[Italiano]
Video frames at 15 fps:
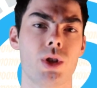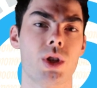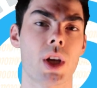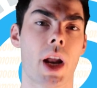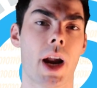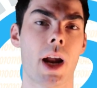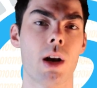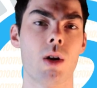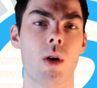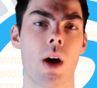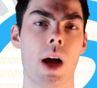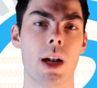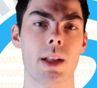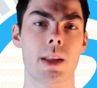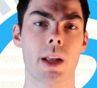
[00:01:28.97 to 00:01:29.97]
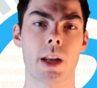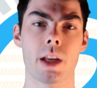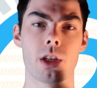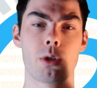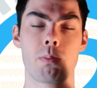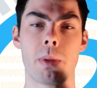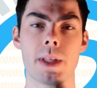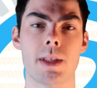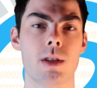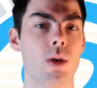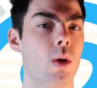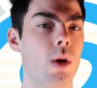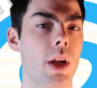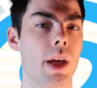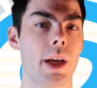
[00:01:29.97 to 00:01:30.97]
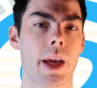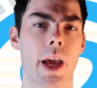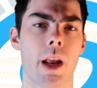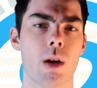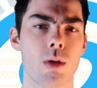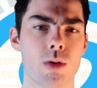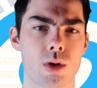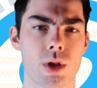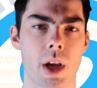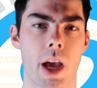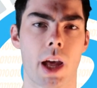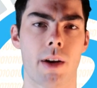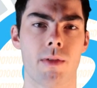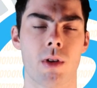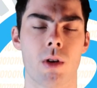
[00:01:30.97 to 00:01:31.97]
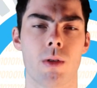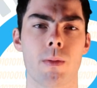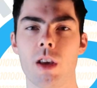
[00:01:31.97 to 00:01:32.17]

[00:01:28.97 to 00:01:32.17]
saranno altri spezzoni canzoni che non servono.